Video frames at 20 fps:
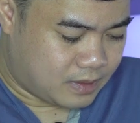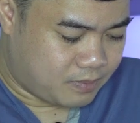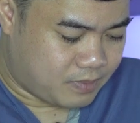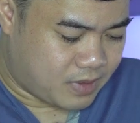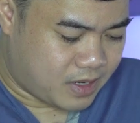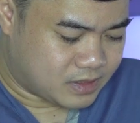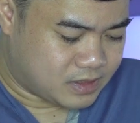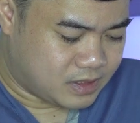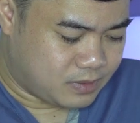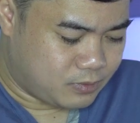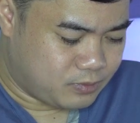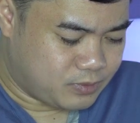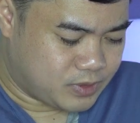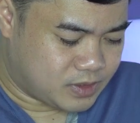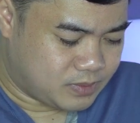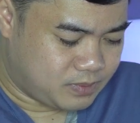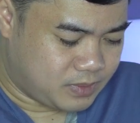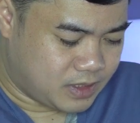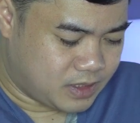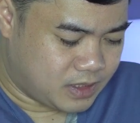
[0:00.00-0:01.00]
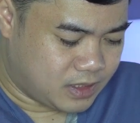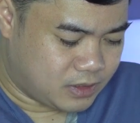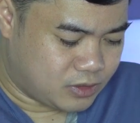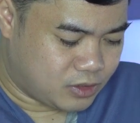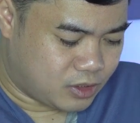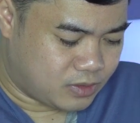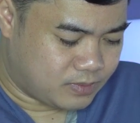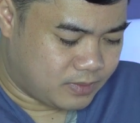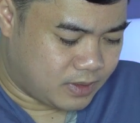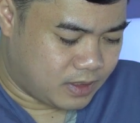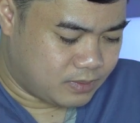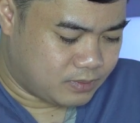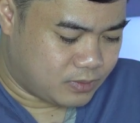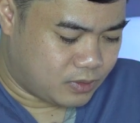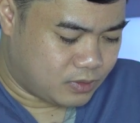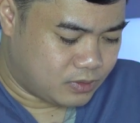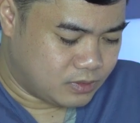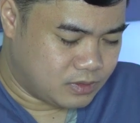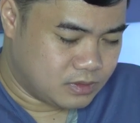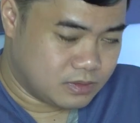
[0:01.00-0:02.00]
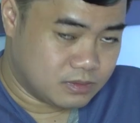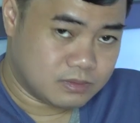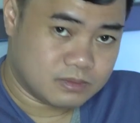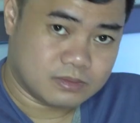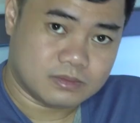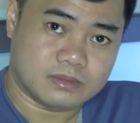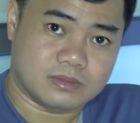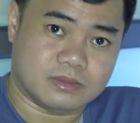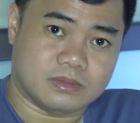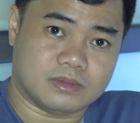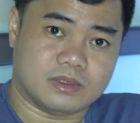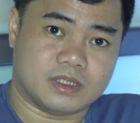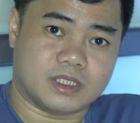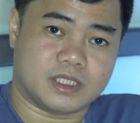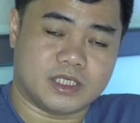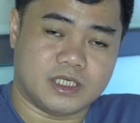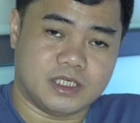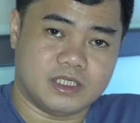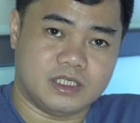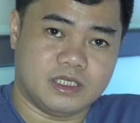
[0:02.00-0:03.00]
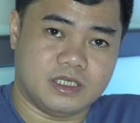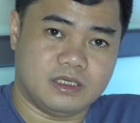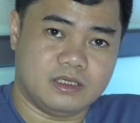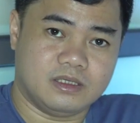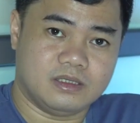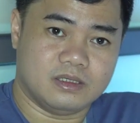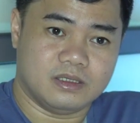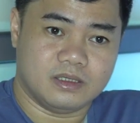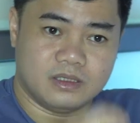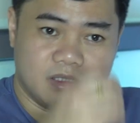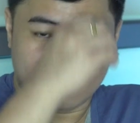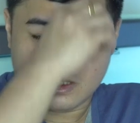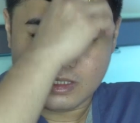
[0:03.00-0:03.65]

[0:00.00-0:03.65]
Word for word: Maximum speed in normal mode 30.